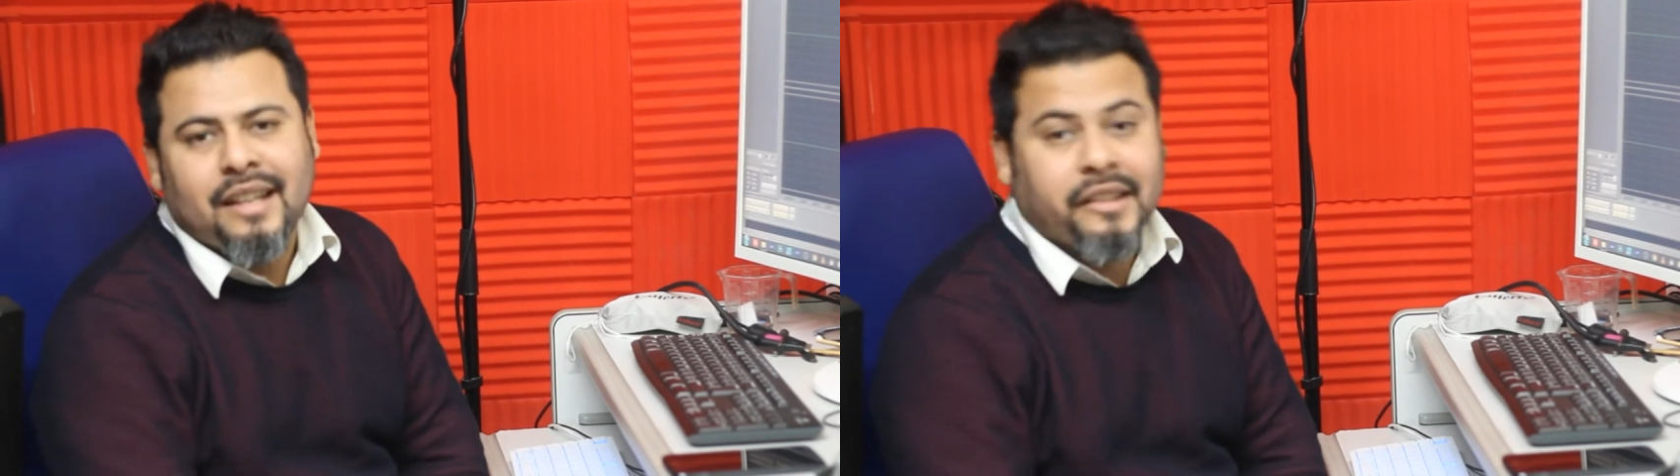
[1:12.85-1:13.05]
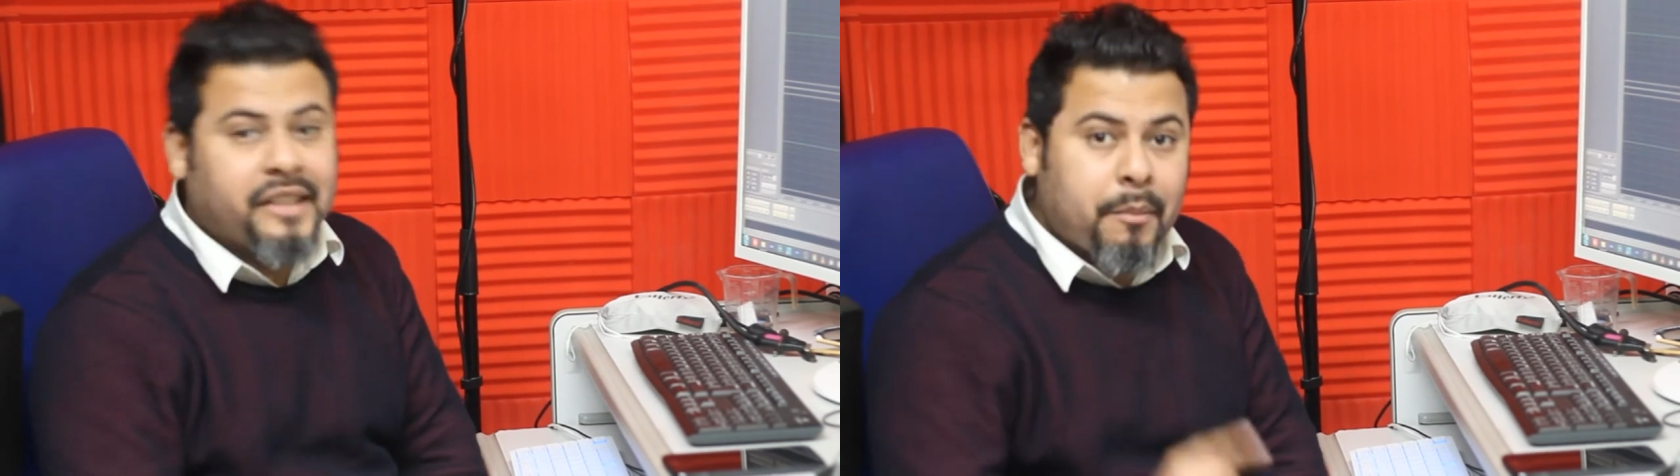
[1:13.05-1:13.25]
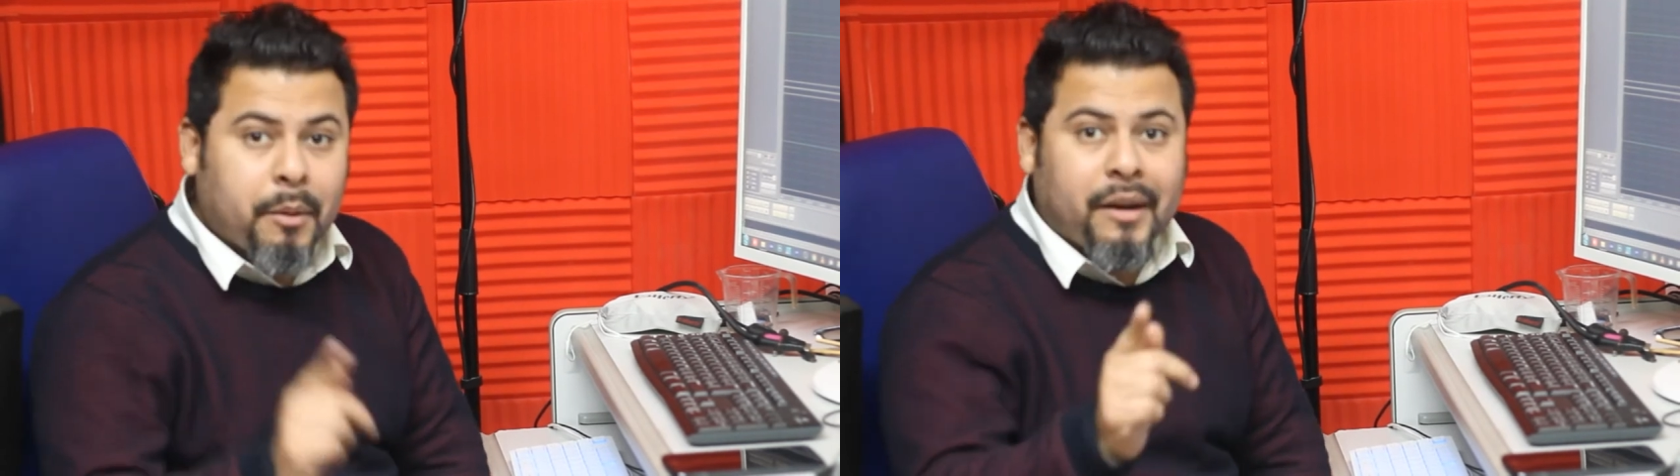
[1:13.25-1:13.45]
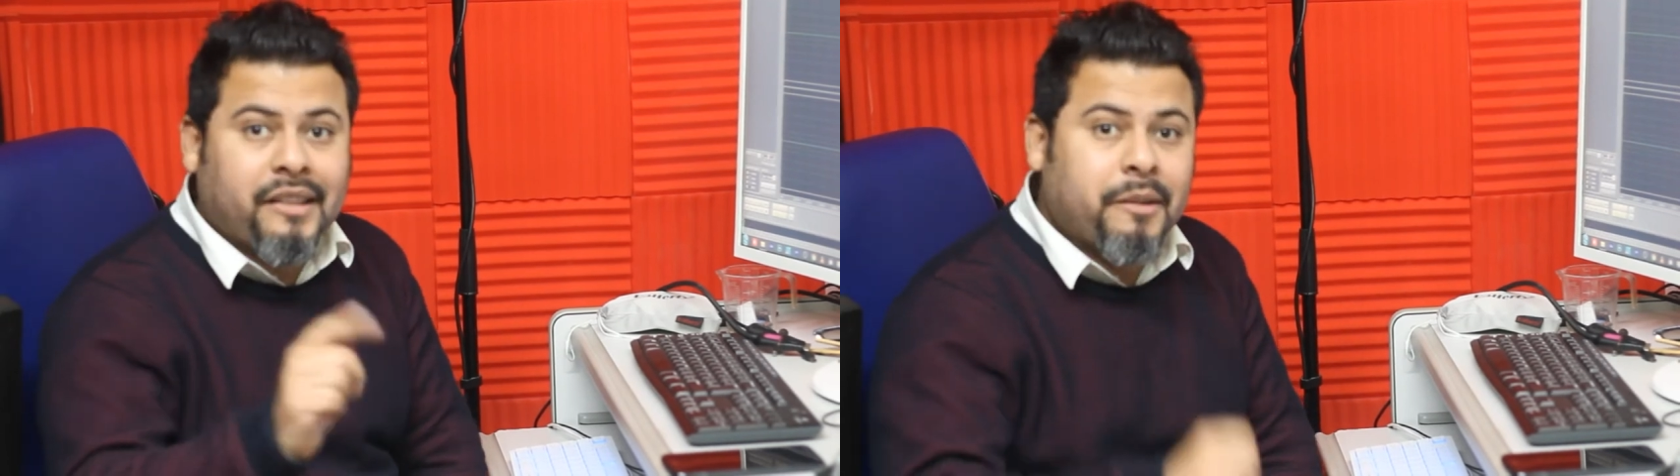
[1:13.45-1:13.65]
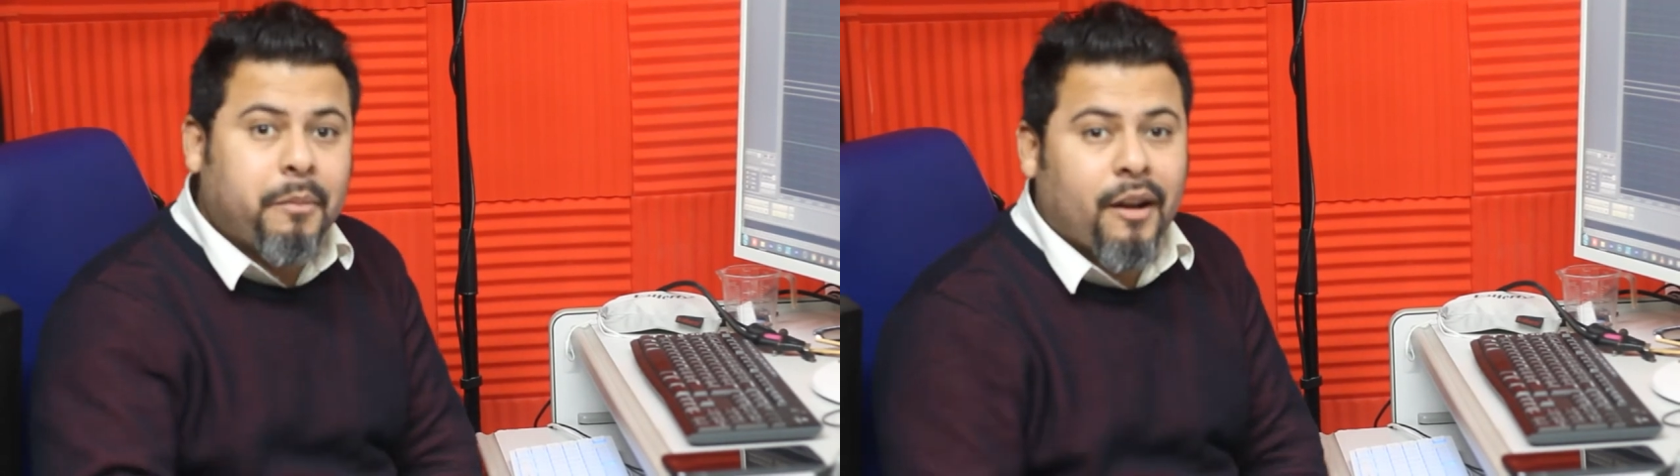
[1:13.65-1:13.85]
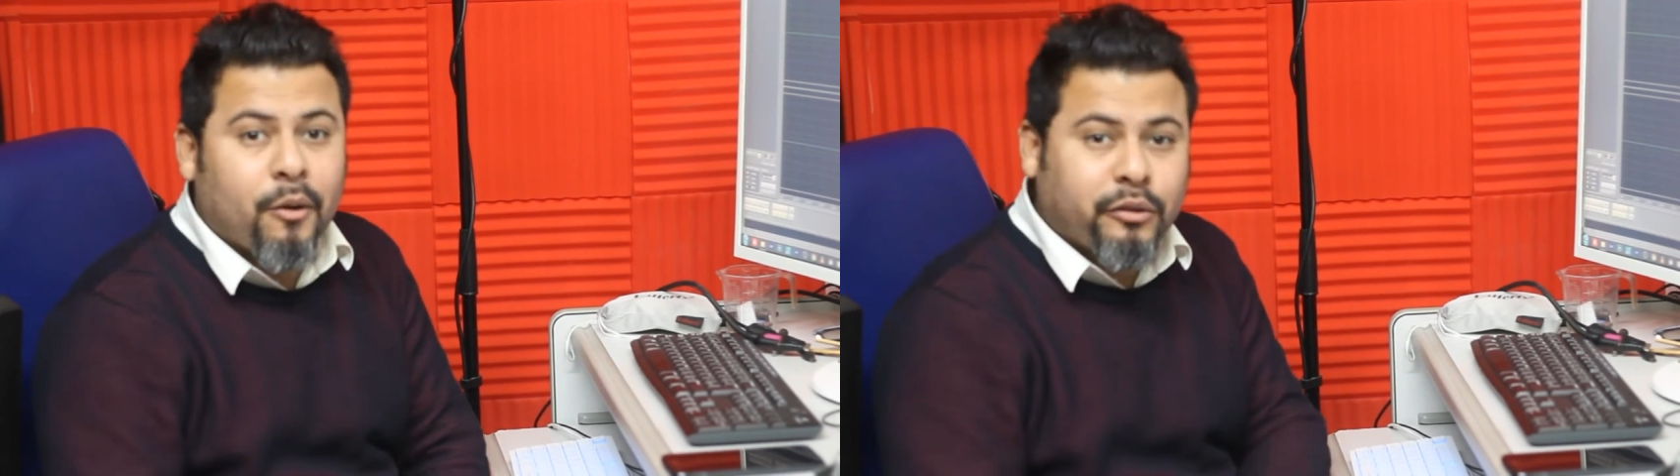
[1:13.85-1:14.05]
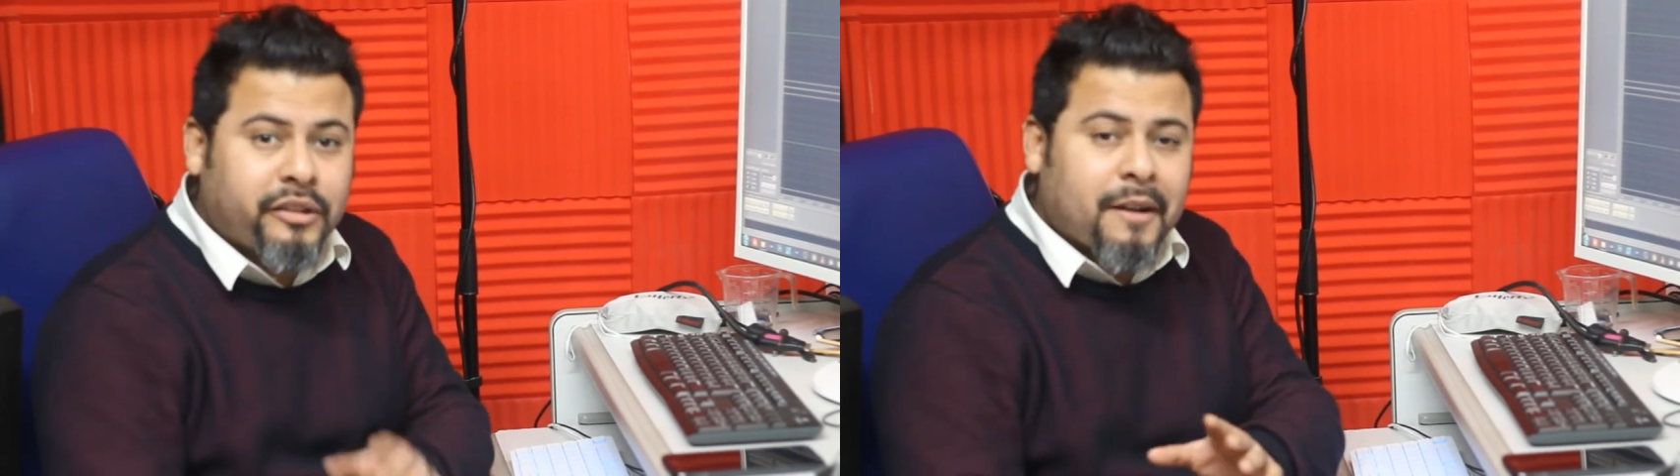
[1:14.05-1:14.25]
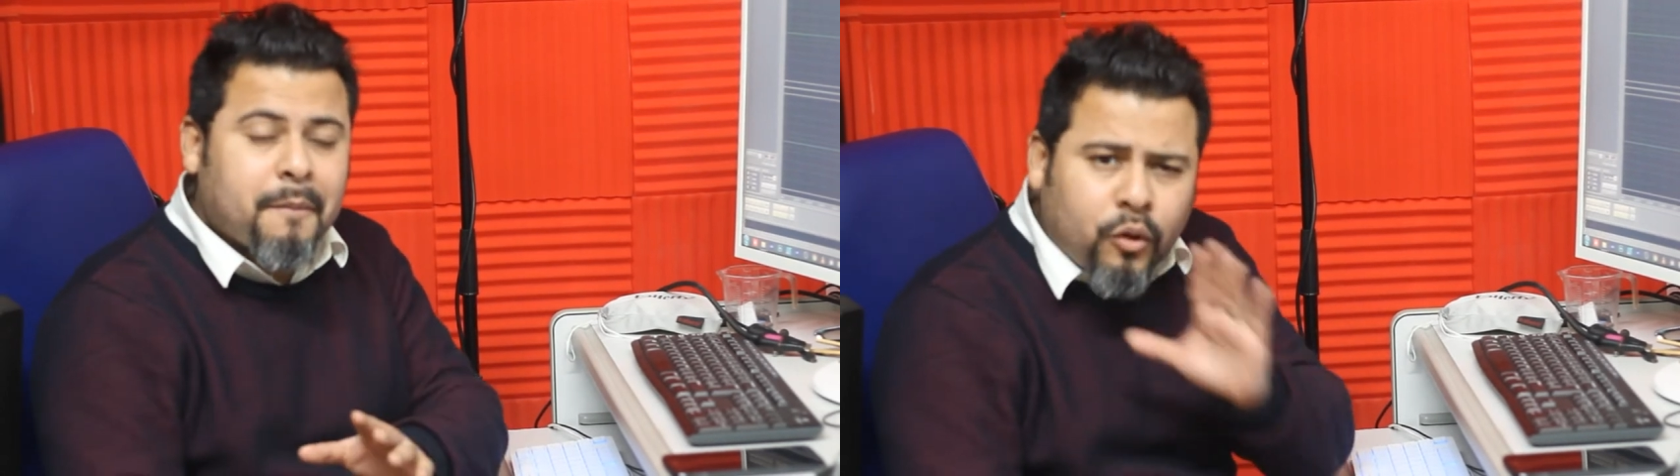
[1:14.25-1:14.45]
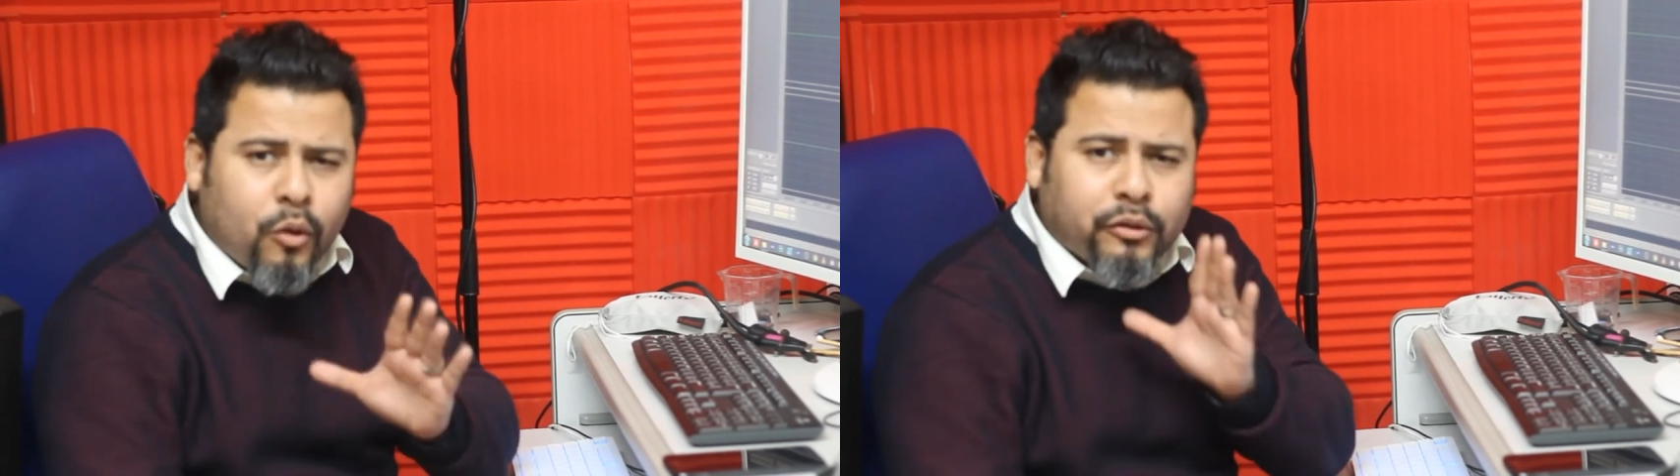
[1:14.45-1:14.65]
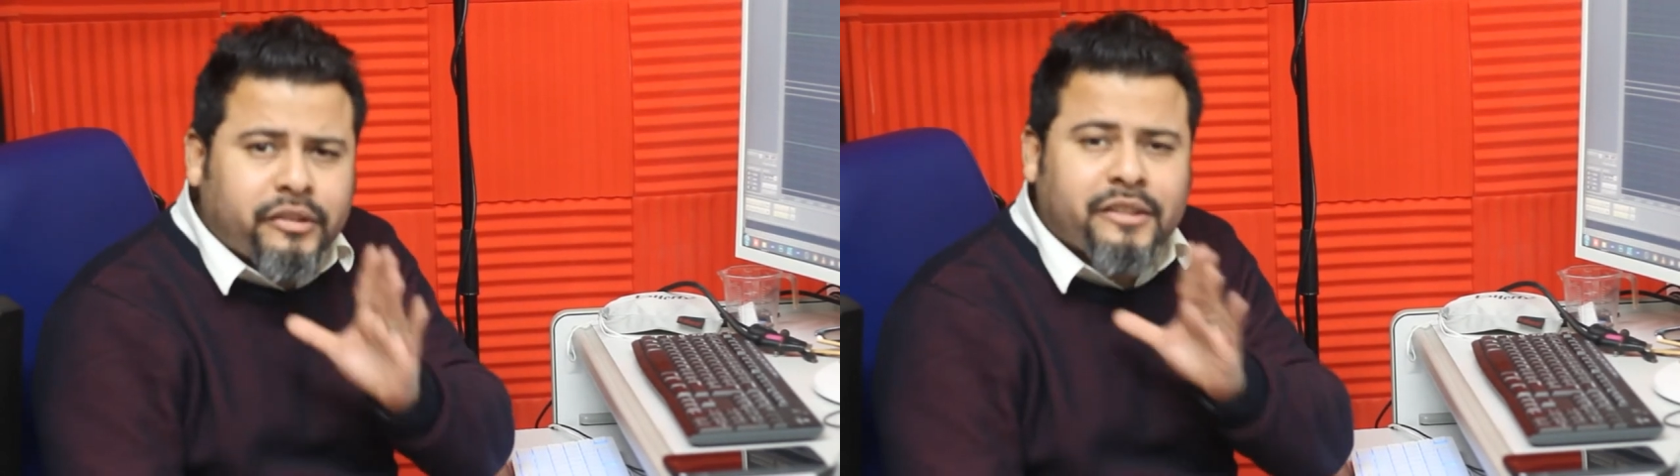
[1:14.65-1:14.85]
Así que prepárense para conocer todos